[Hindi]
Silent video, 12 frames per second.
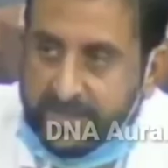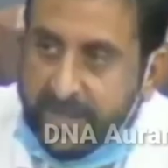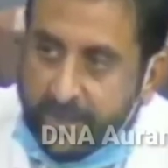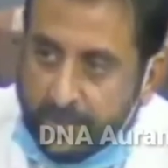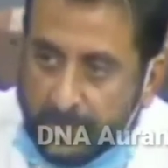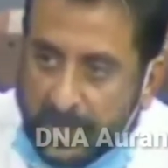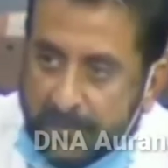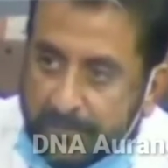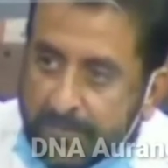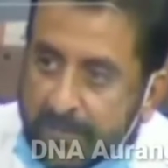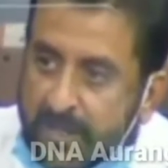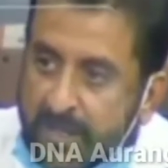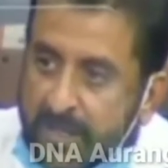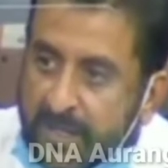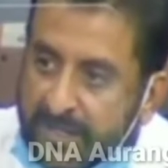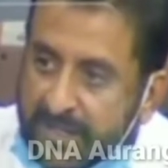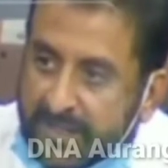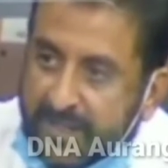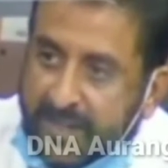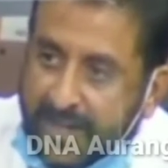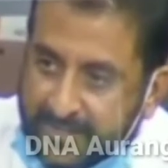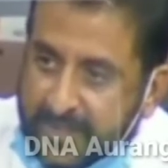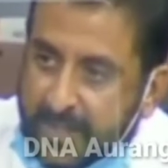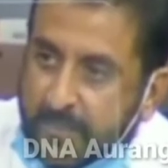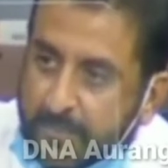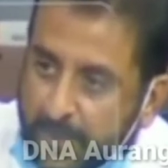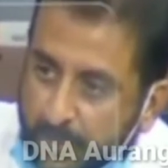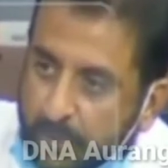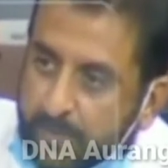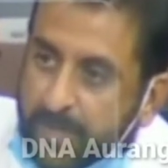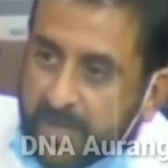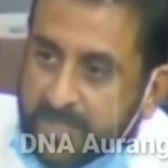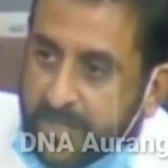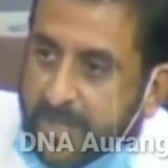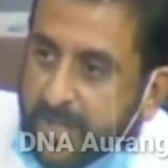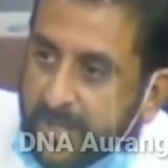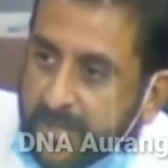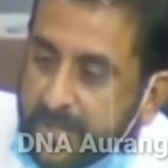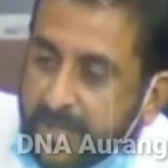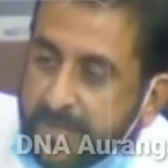राइट टू लाइफ लेकिन ये राइट से हमें महरूम रखा जा रहा है